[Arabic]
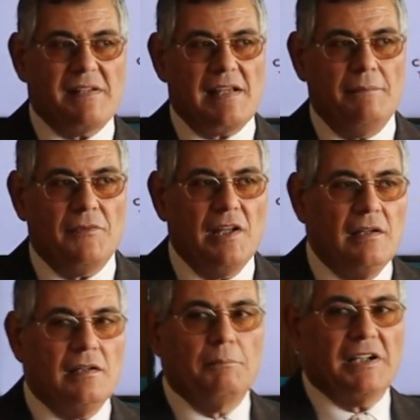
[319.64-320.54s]
مثلا
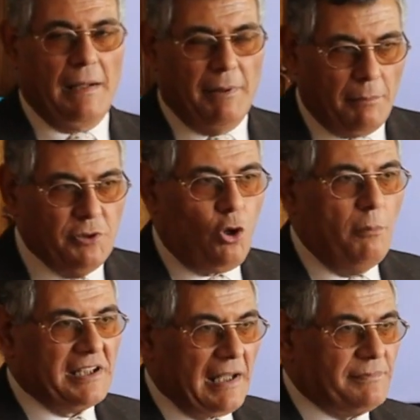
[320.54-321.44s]
بيركب عربيته او
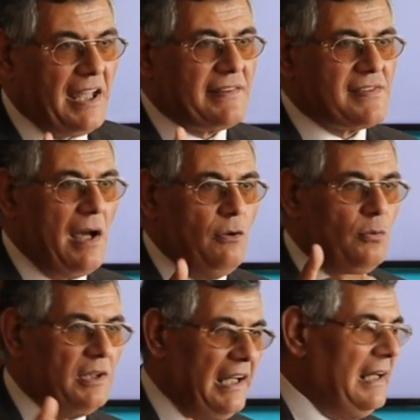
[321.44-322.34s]
بيركب تاكس
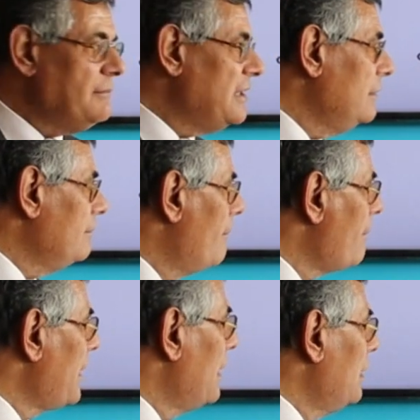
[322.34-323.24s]
او الكلام ده
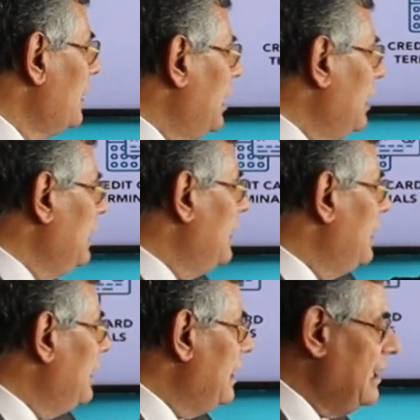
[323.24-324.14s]
آه،
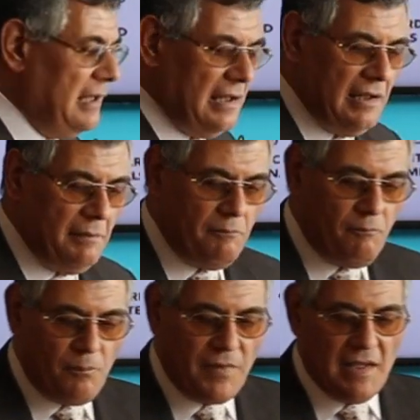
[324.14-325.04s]
آه،
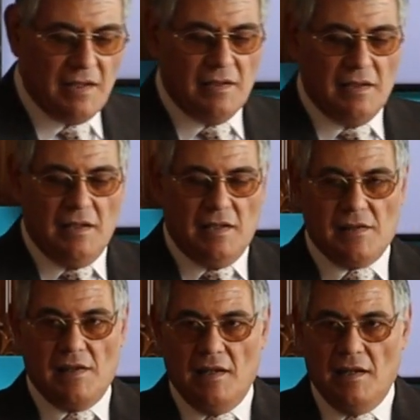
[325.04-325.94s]

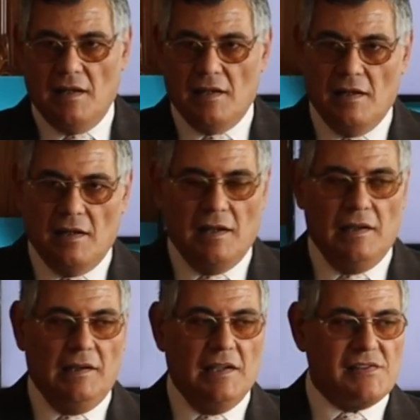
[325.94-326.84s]

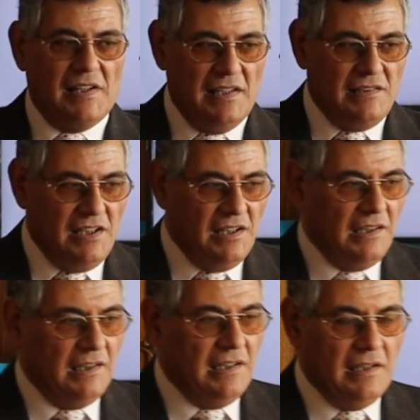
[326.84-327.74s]
آه، الصناديق
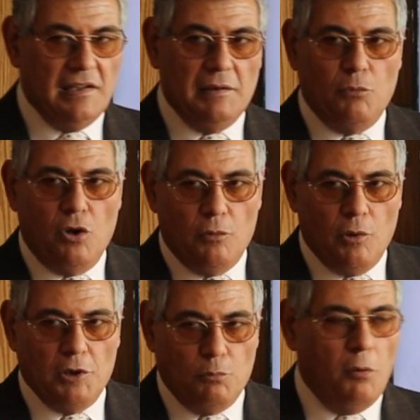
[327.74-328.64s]

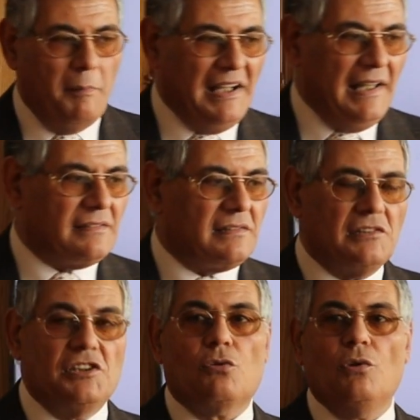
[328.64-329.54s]
المهملات
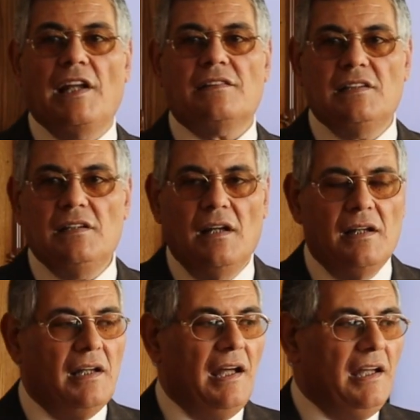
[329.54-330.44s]
دي كلها دي
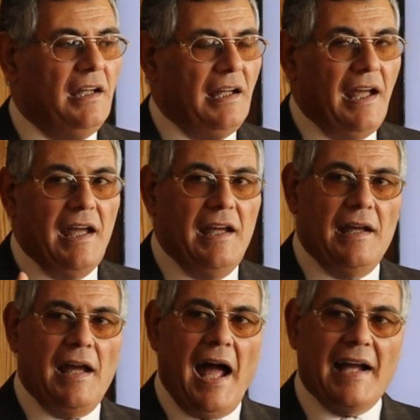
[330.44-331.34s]

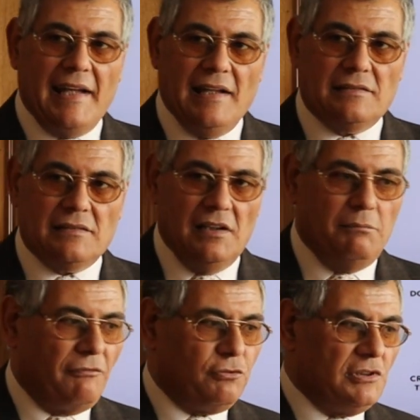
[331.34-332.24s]
حاجات
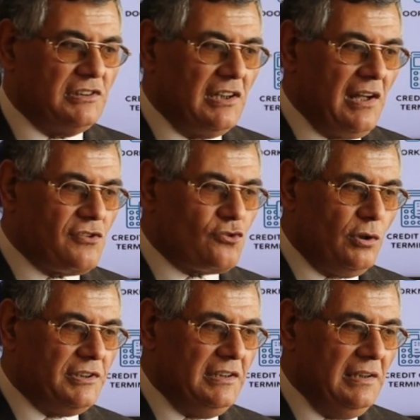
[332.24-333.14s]
المفروض ان
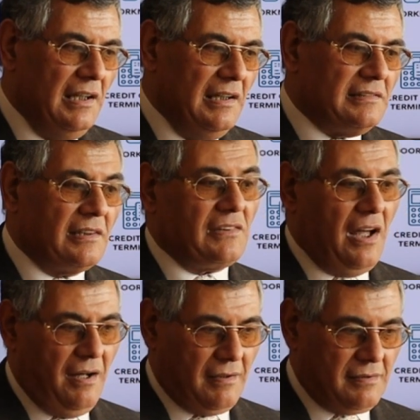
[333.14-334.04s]
الاسطح دي
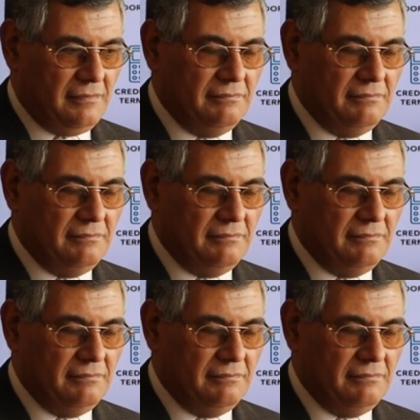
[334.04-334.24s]
تتطهر